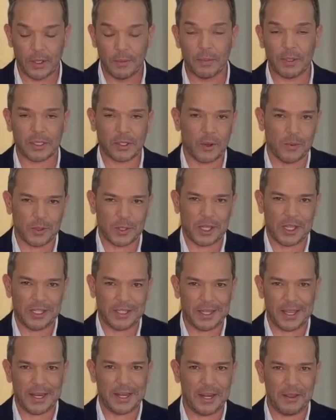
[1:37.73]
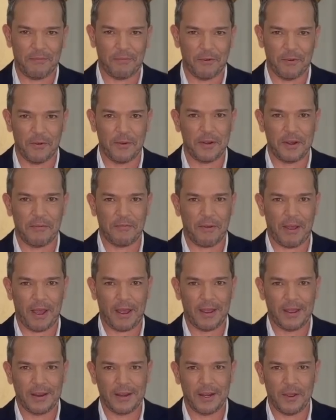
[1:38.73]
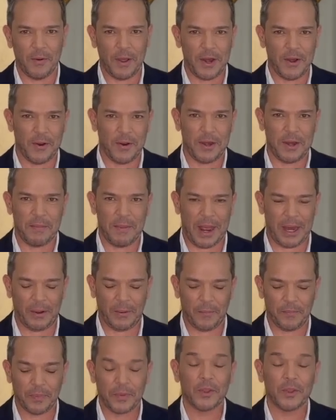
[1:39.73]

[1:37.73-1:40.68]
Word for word: Pues como se dice, ni fu ni fa, ni bueno ni mal.